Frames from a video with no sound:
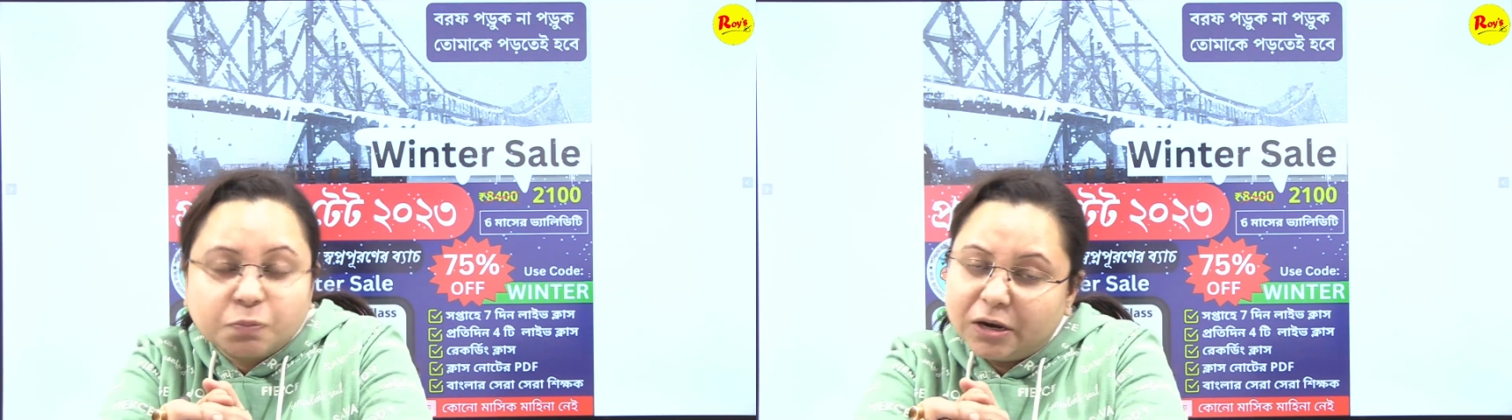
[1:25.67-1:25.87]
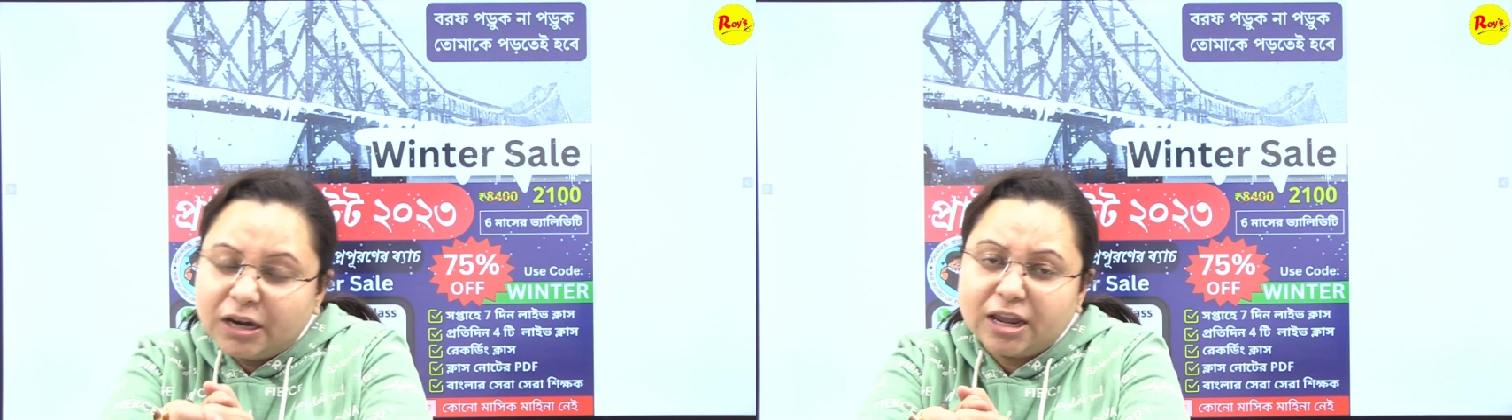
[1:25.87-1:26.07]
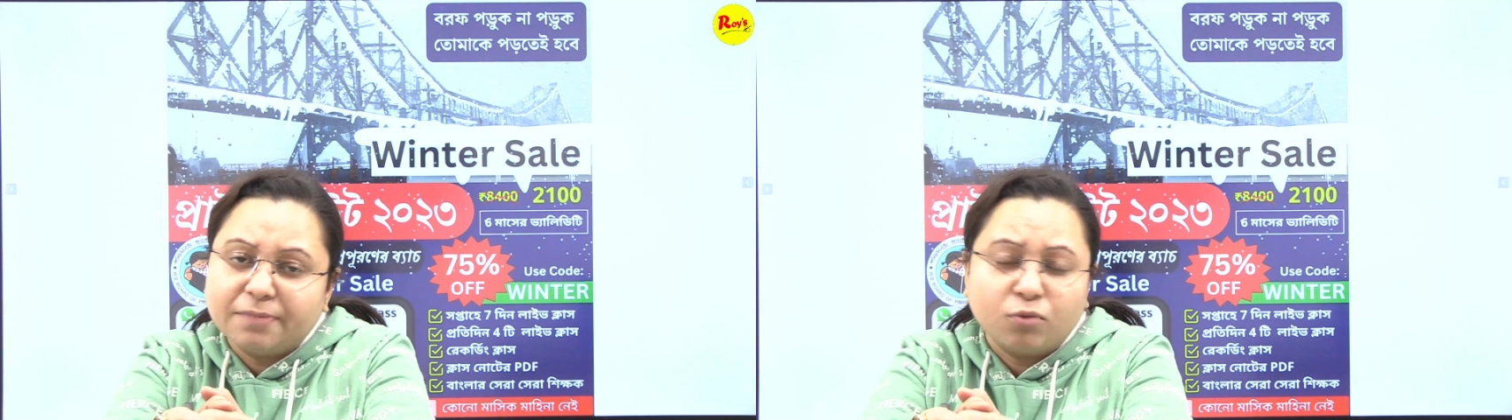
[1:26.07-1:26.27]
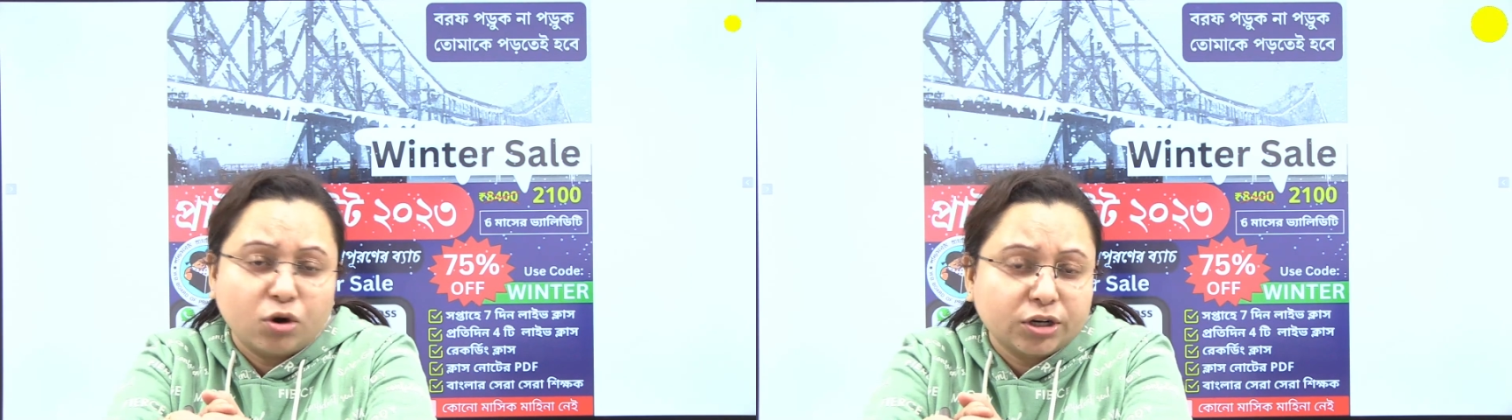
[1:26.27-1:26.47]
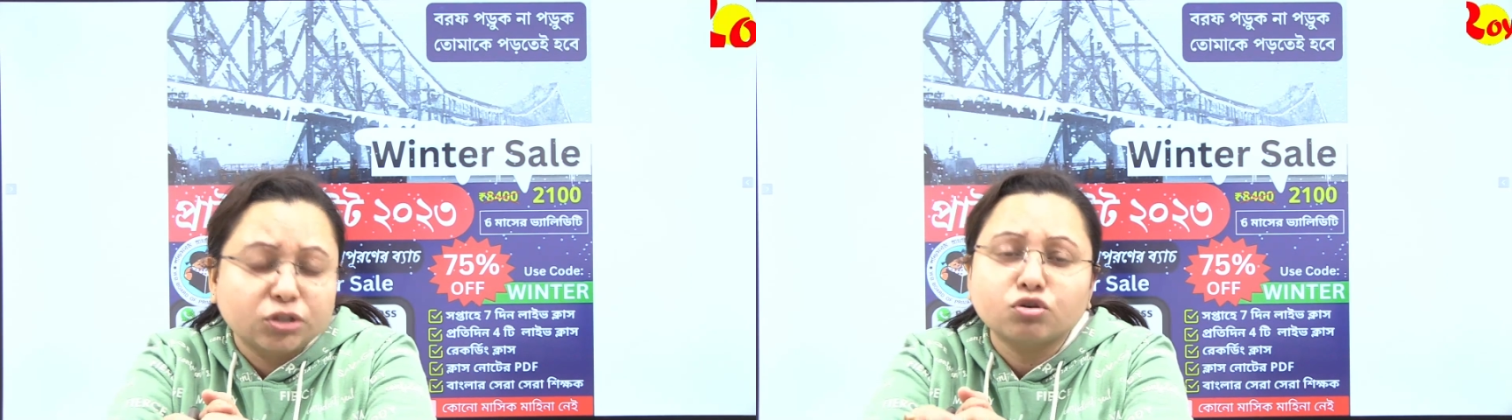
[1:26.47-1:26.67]
পিডিএফ মক
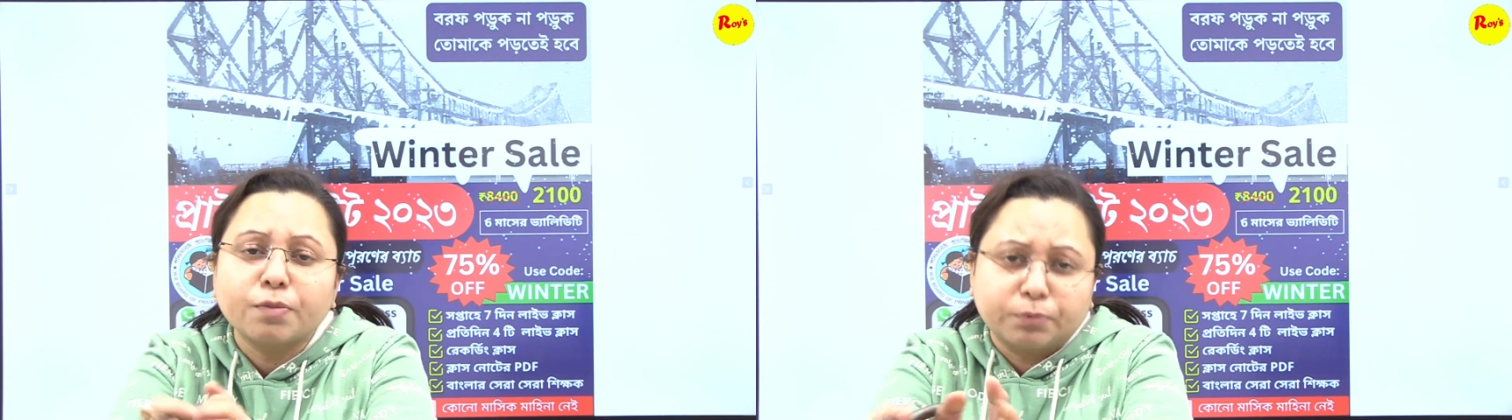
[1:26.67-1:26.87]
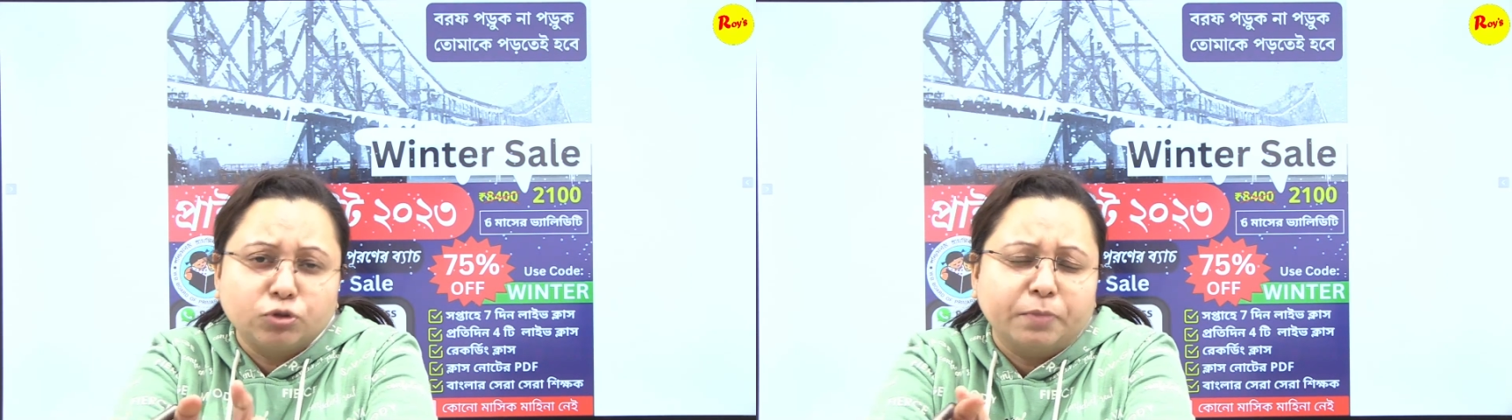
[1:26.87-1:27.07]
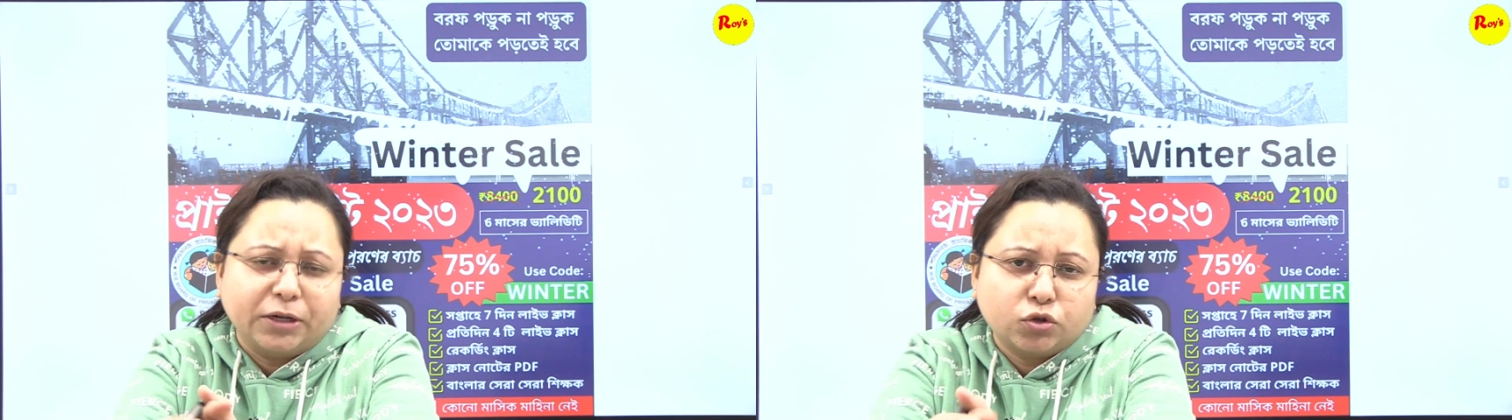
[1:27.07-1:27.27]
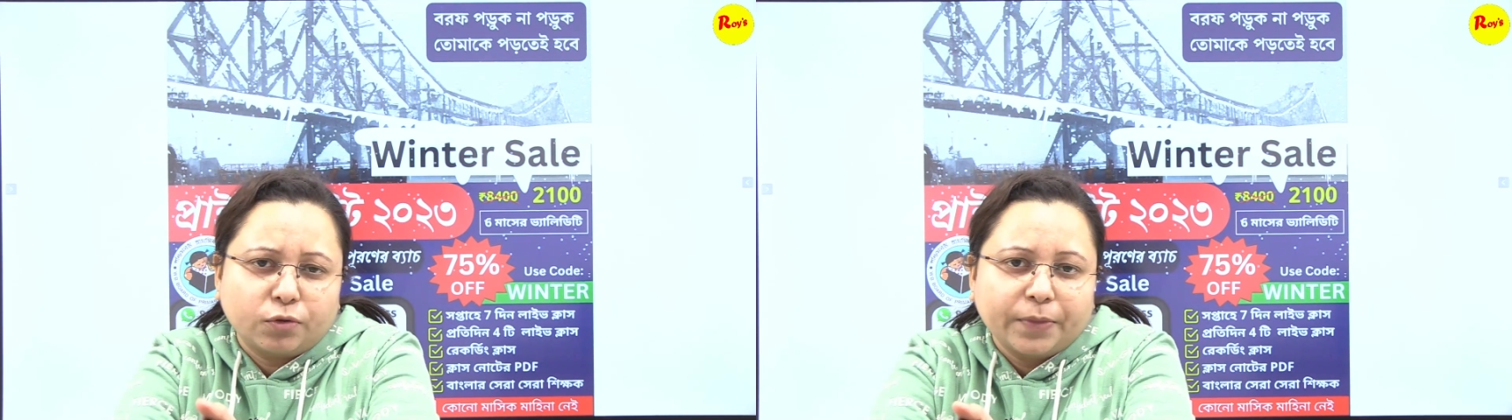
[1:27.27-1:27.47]
টেস্ট সব কিছু পাচ্ছ